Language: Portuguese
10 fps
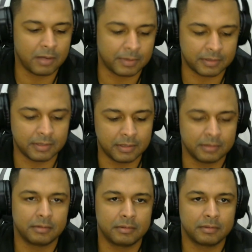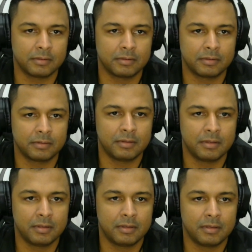aqui
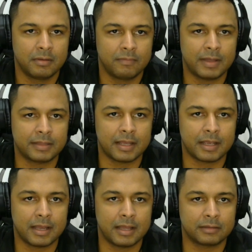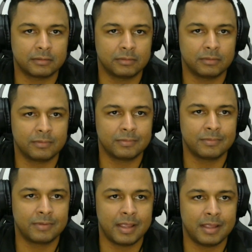Vai atacar o
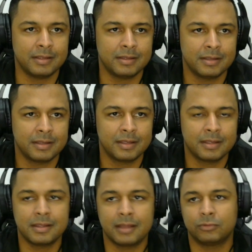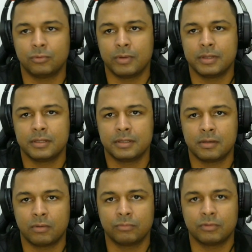rei e a torre em
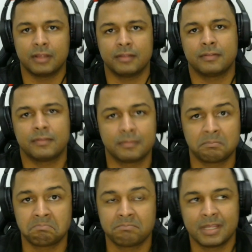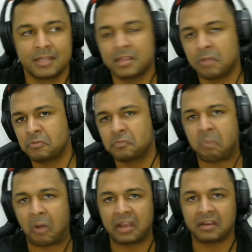alguns lances. Tem um
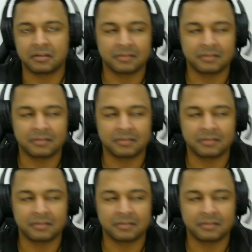spoiler.